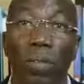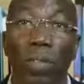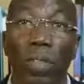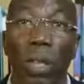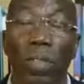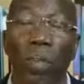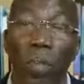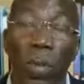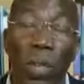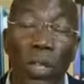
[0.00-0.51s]

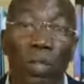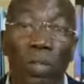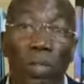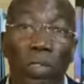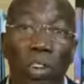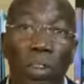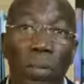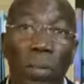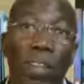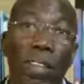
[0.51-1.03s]
Nem momento
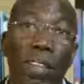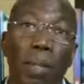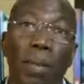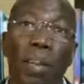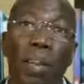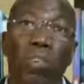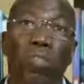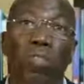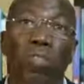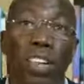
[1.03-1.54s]
não devia estar
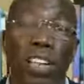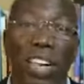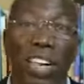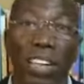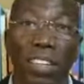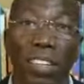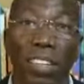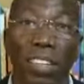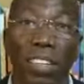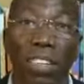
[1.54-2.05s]
a governar.
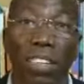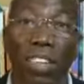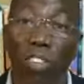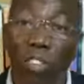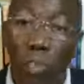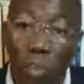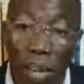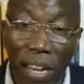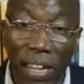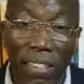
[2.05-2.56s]

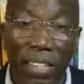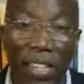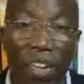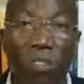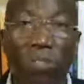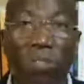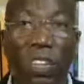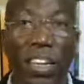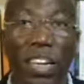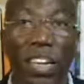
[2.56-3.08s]
Se uma está na
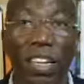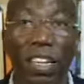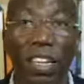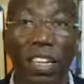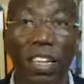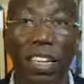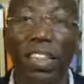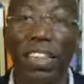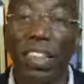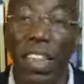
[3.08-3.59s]
governar,
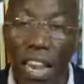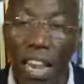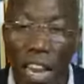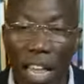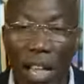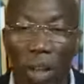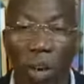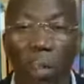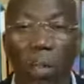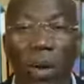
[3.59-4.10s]
não tem
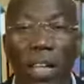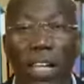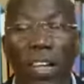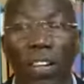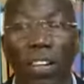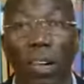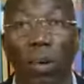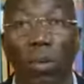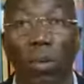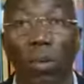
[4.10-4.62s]
nem
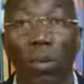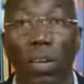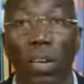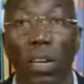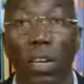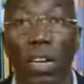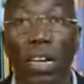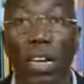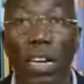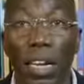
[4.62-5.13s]
obrigação
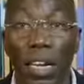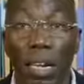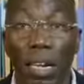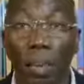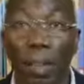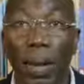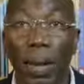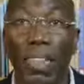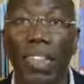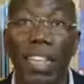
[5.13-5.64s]
de
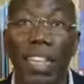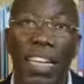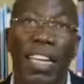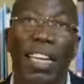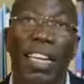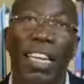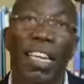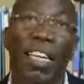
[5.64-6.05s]
partilhar que